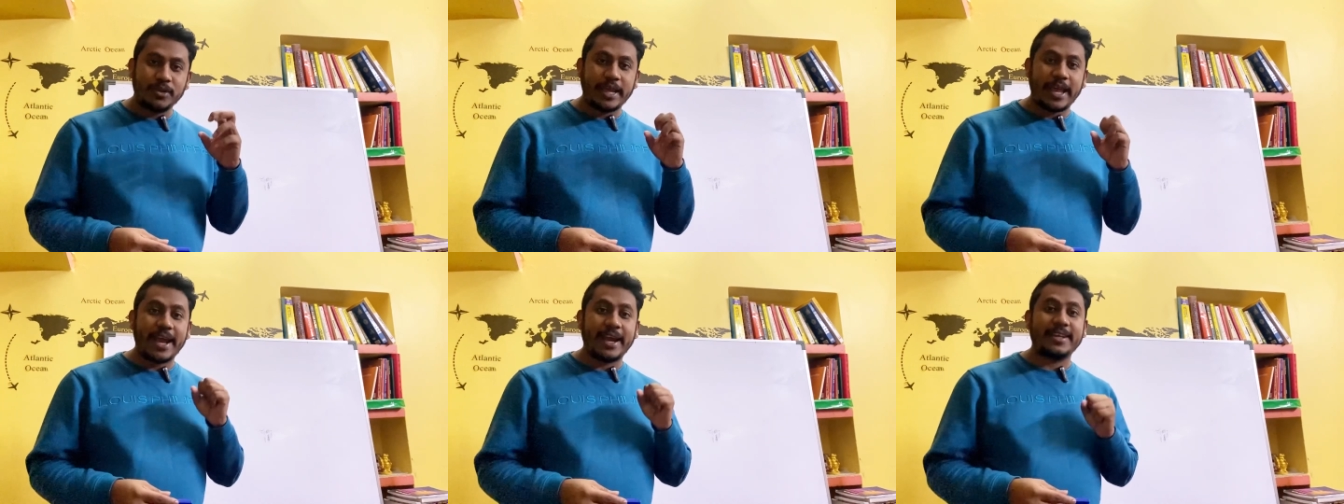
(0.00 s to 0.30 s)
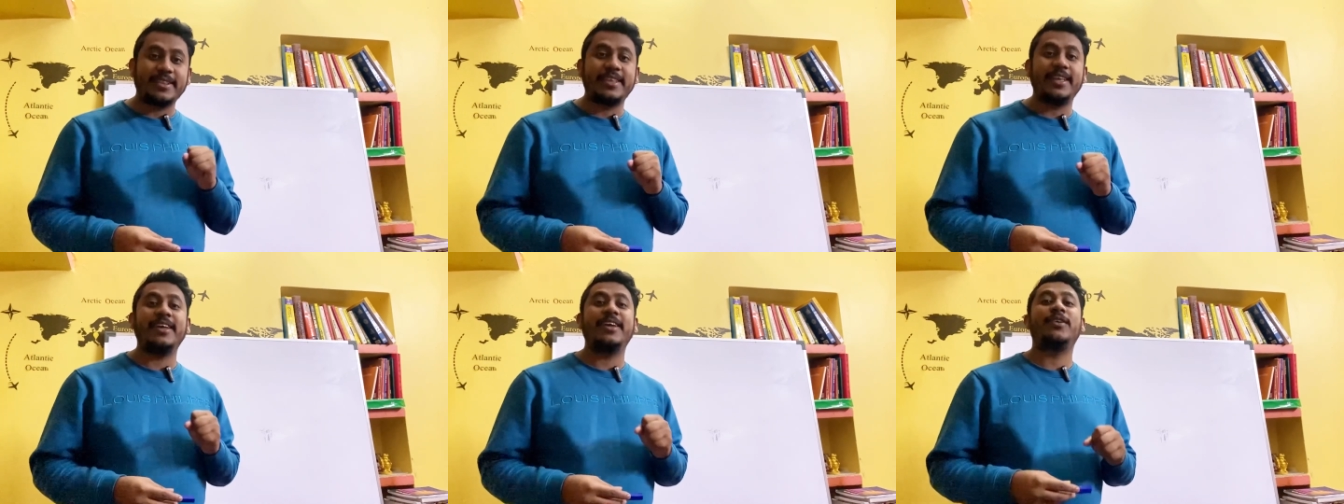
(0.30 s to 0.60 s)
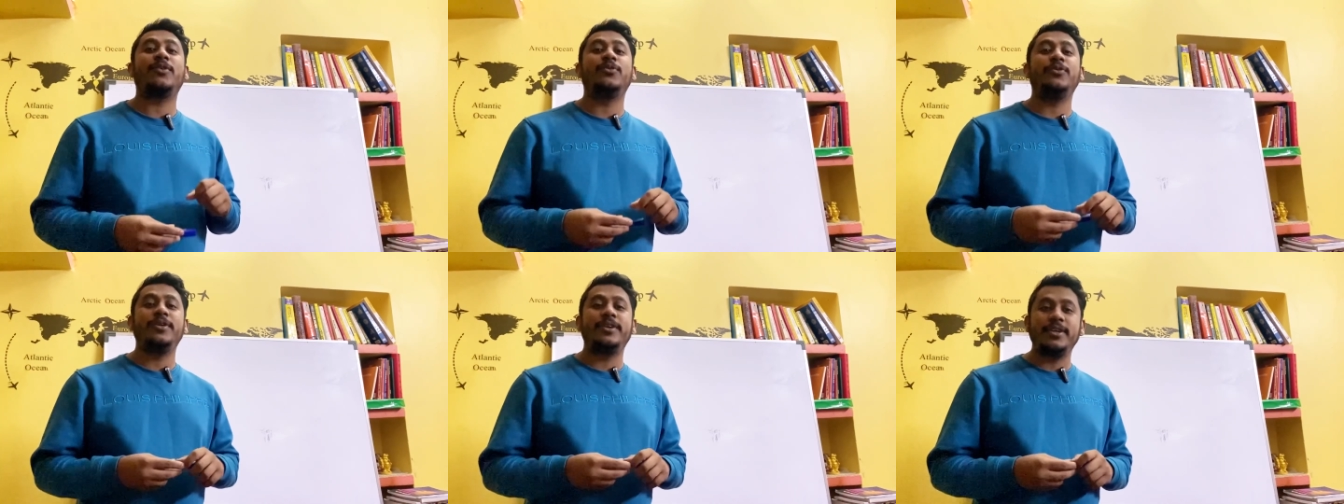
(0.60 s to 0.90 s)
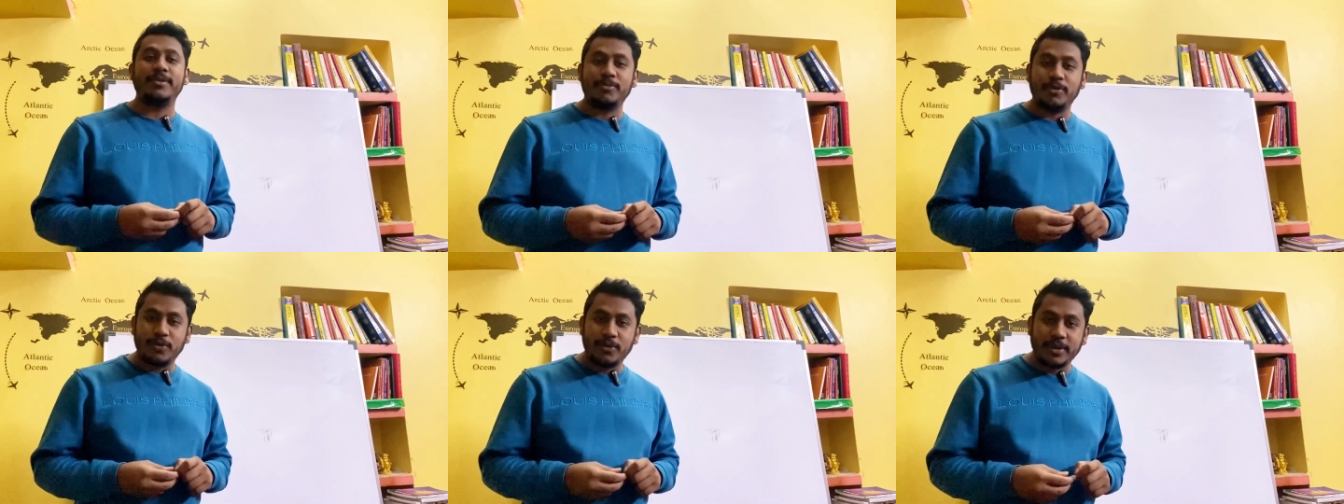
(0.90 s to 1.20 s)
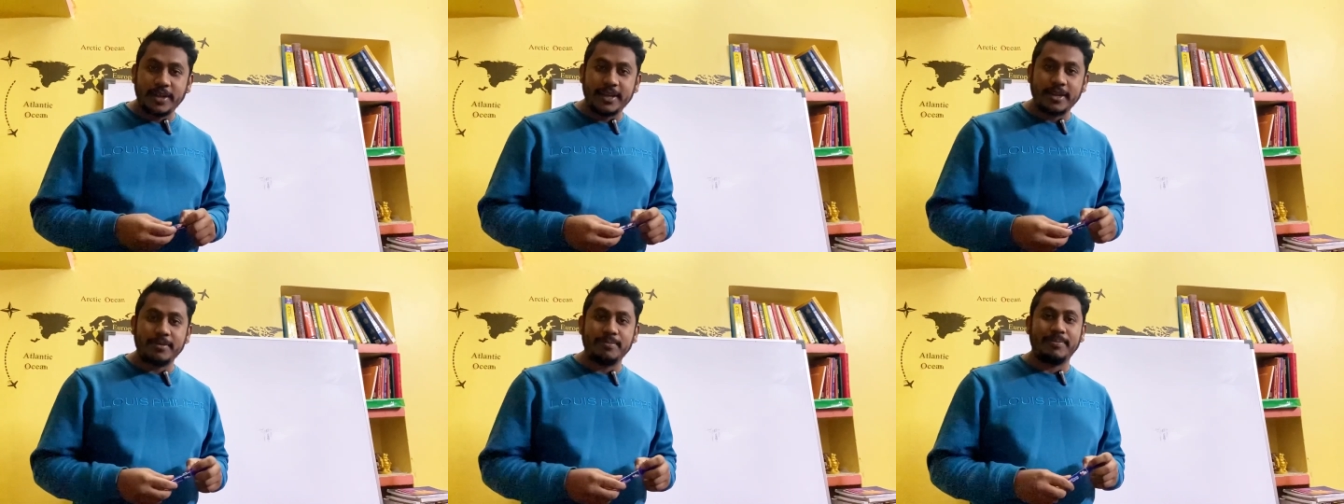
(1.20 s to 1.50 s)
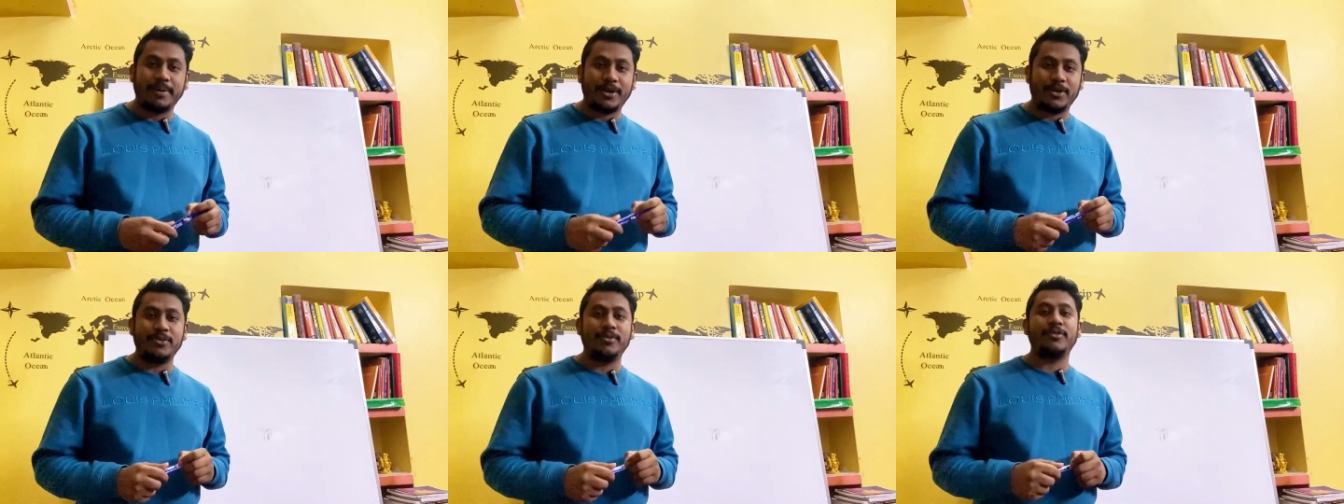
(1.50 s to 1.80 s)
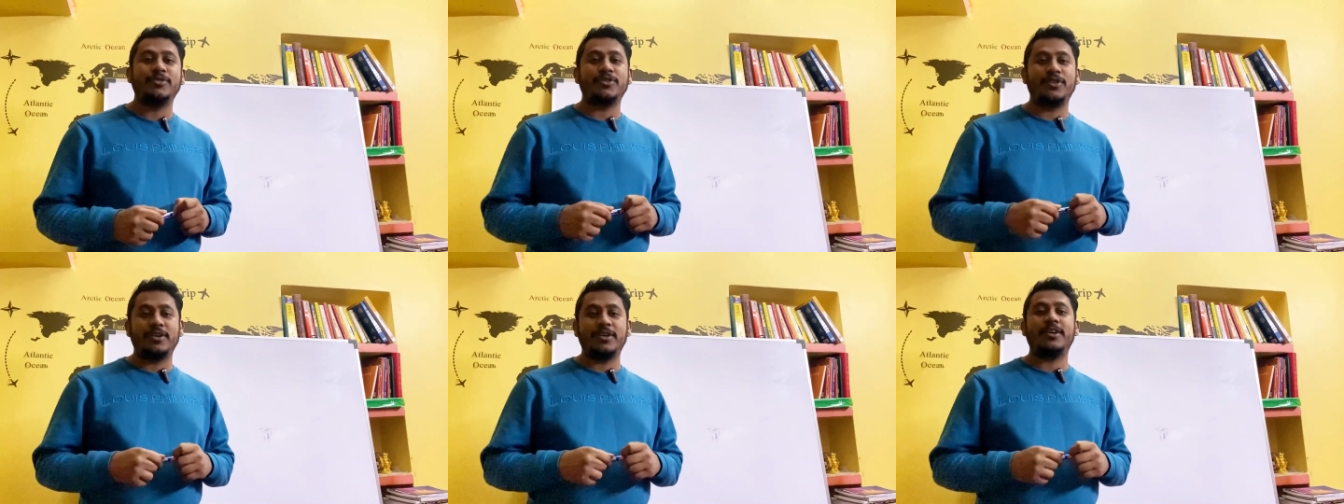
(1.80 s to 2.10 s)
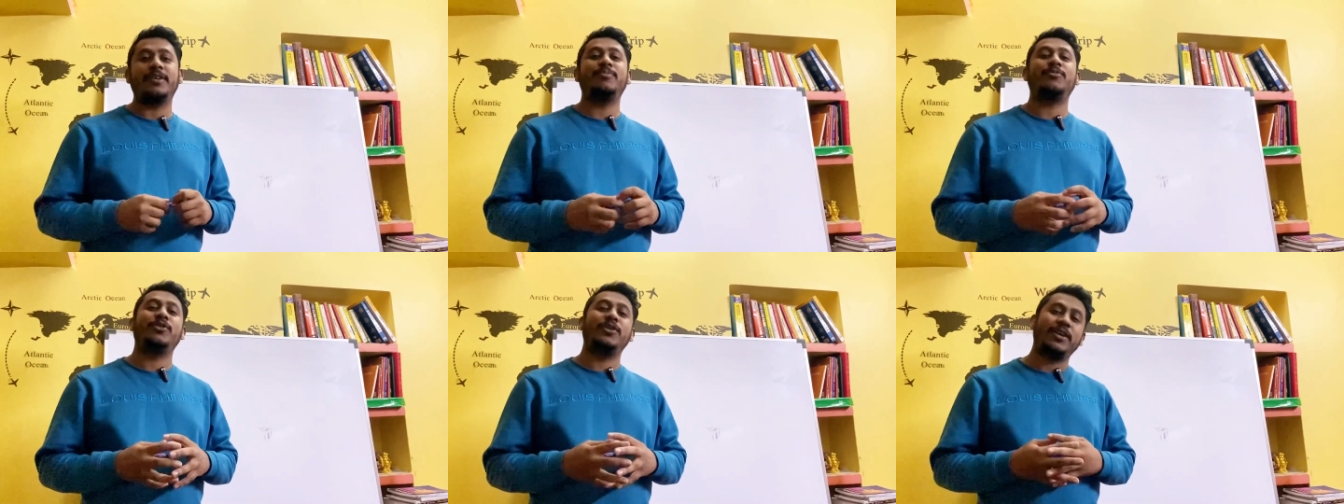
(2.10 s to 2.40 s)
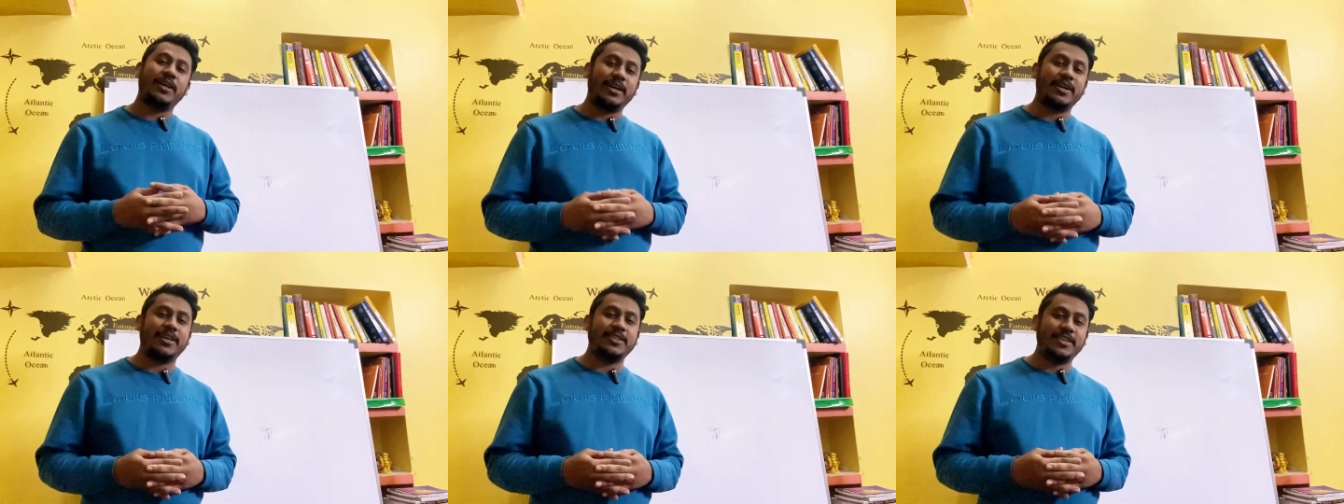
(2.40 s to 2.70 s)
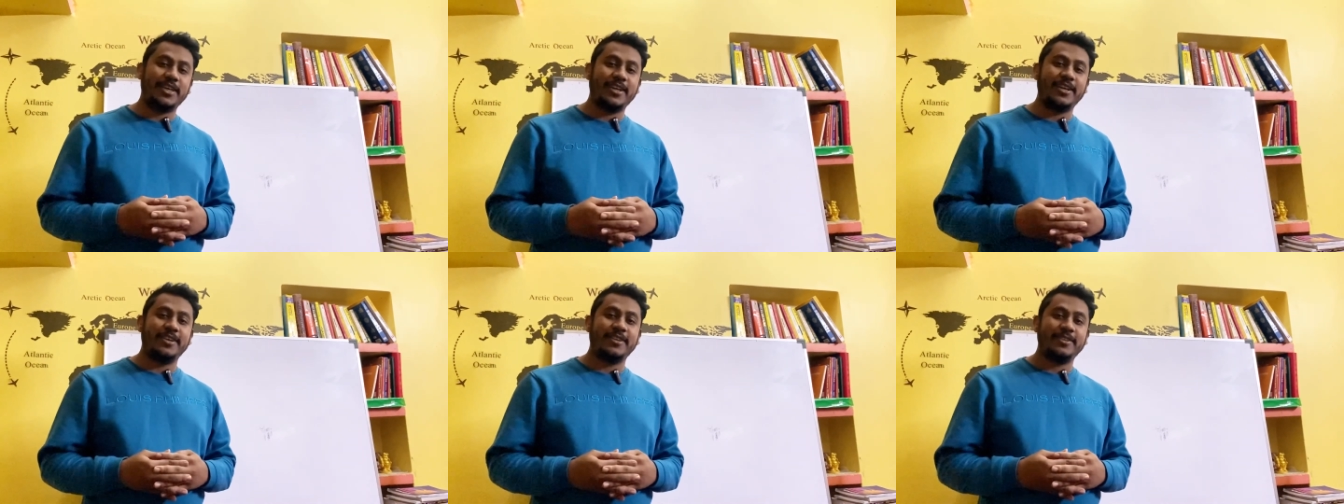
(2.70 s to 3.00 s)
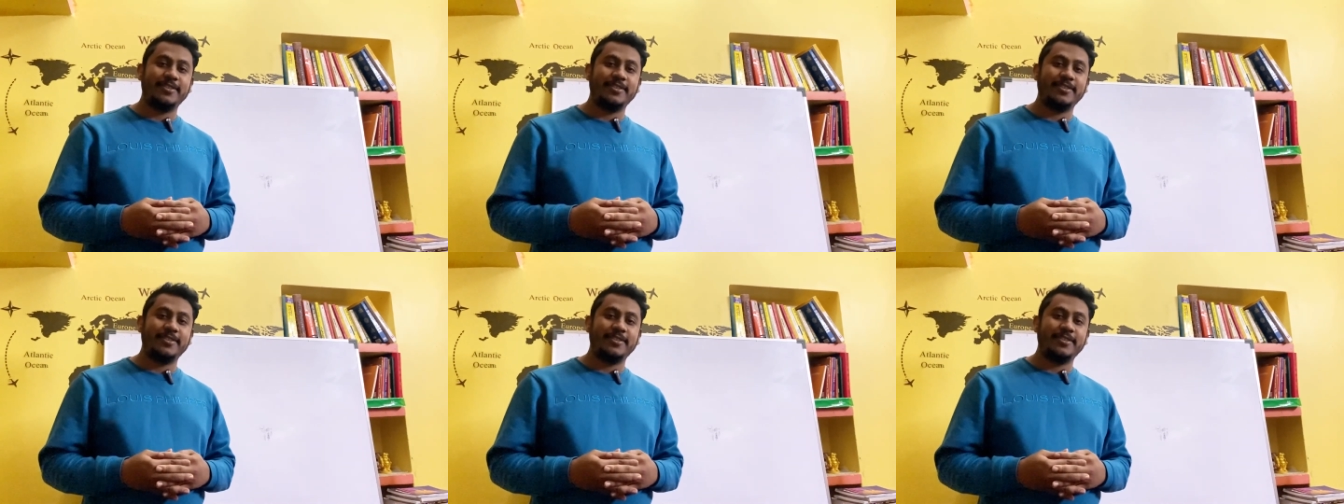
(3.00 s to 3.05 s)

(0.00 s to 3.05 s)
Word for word: এক থেকে কুড়িটি মৌলের পারমাণবিক সংখ্যা মনে রাখা যায়